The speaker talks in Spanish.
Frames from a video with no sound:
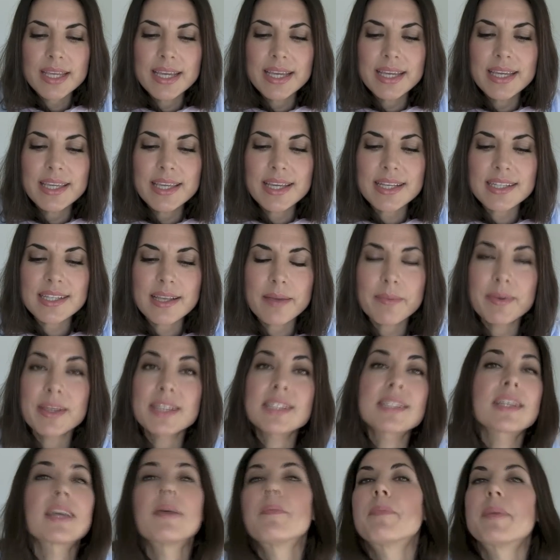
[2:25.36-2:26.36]
y ya
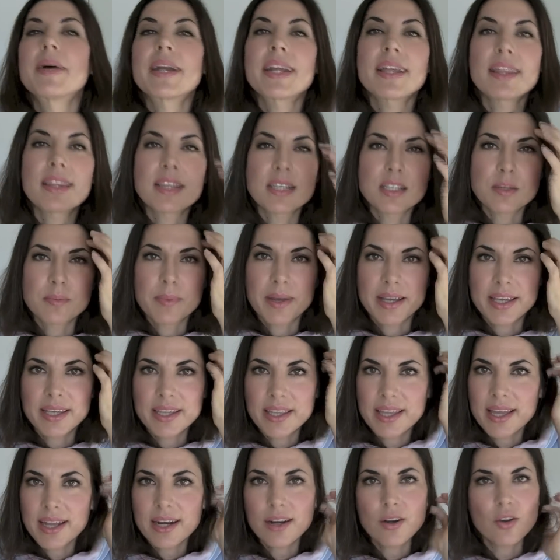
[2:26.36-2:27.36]
sabéis que para
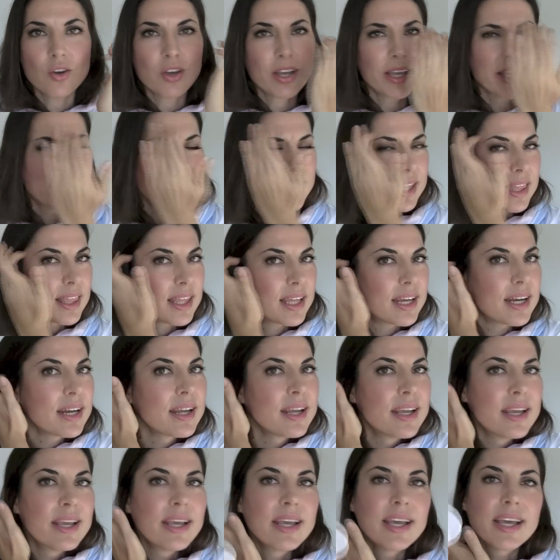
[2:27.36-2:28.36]
desmaquillar lo que hay que hacer
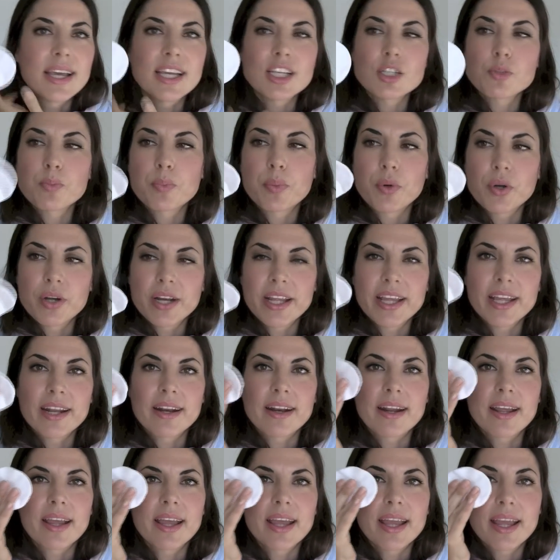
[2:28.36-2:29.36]
es
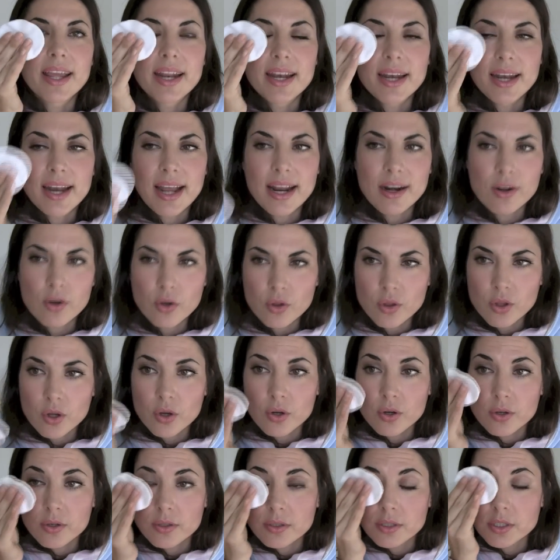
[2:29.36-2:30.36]
poner el
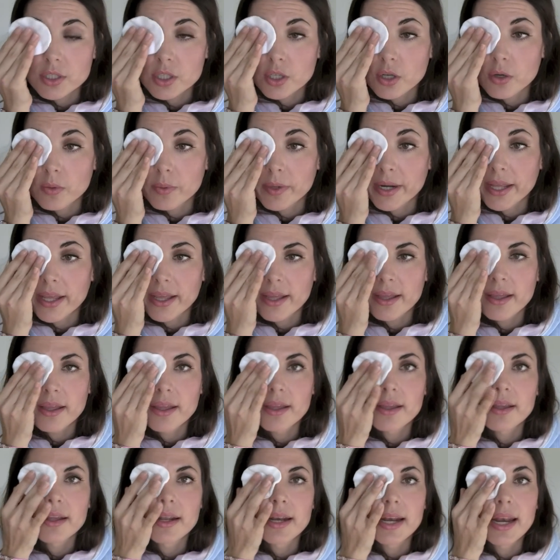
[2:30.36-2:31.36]
algodón sobre
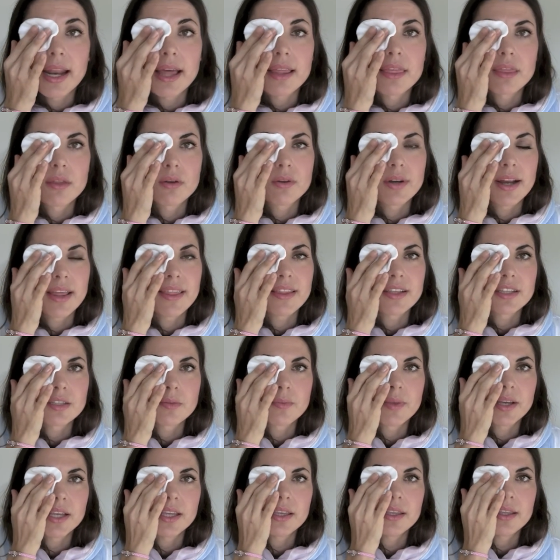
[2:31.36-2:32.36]
la zona de
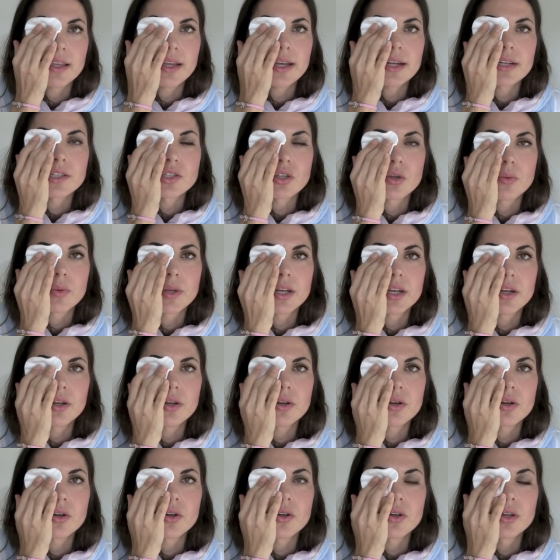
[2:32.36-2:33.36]
desmaquillar, sobre el
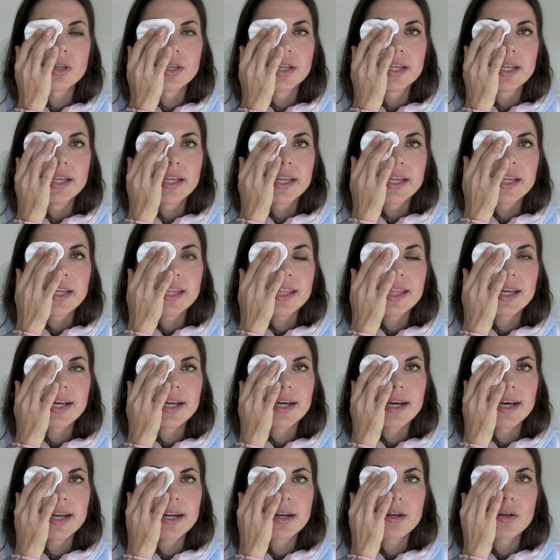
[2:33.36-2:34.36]
ojo y
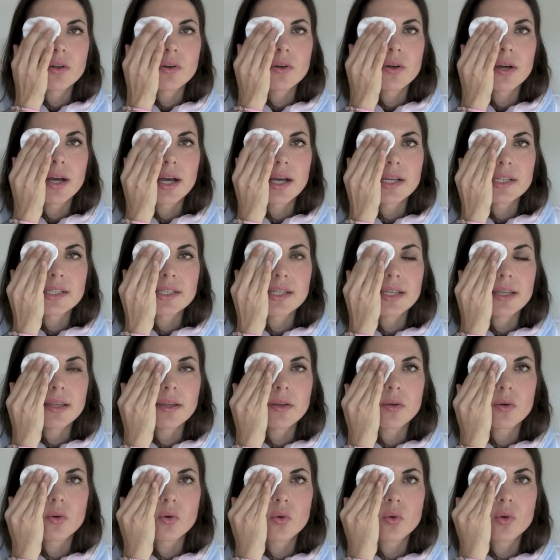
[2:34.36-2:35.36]
dejarlo
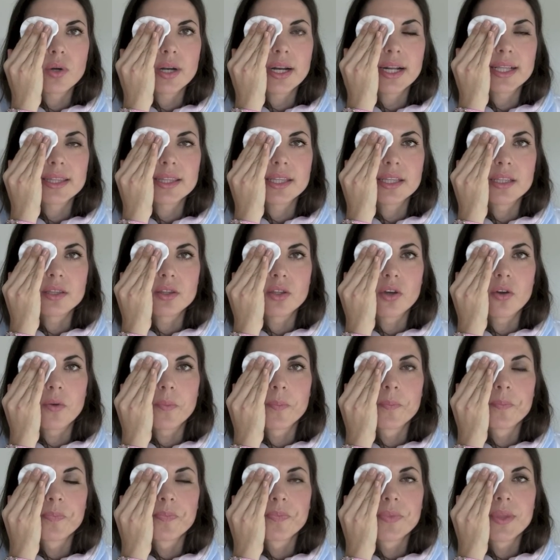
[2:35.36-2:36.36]
así un ratito.